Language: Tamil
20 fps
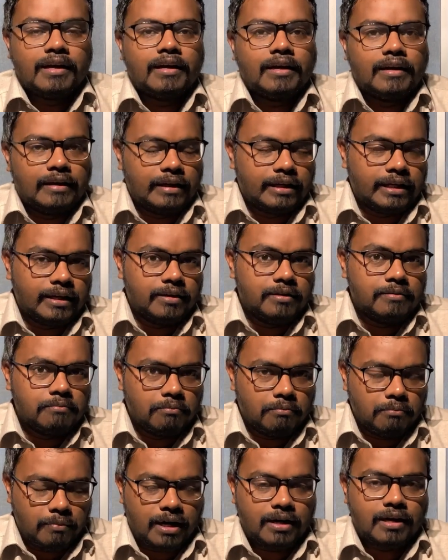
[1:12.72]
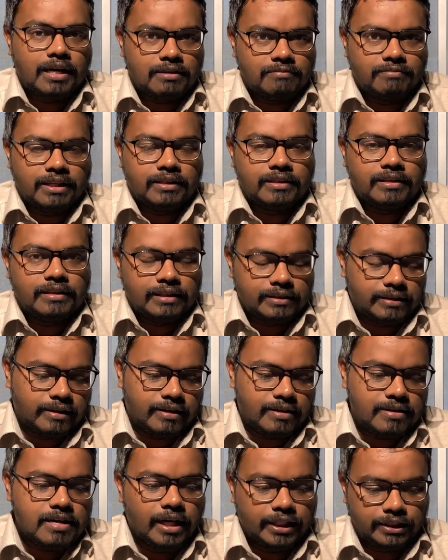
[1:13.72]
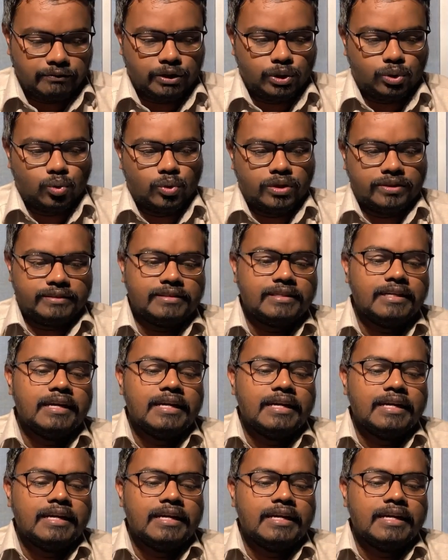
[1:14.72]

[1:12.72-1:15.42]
இலங்கை மக்கள் வங்கி இதனை அறிவித்துள்ளது